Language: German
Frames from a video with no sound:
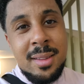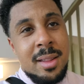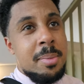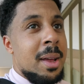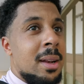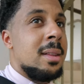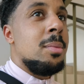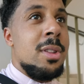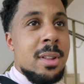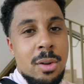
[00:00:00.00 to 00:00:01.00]
jetzt beendet, ihr
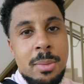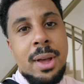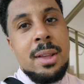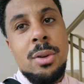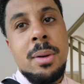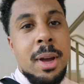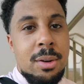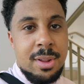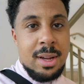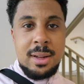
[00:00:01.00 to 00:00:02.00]
müsst jetzt auch mal echt eure
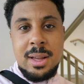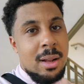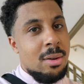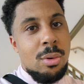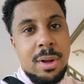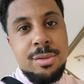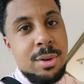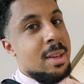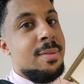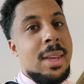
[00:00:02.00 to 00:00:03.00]
Meinung sagen. Lukas und
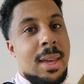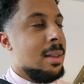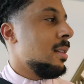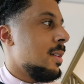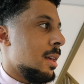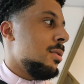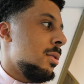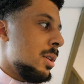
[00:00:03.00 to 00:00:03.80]
ich, WG, das wär's doch,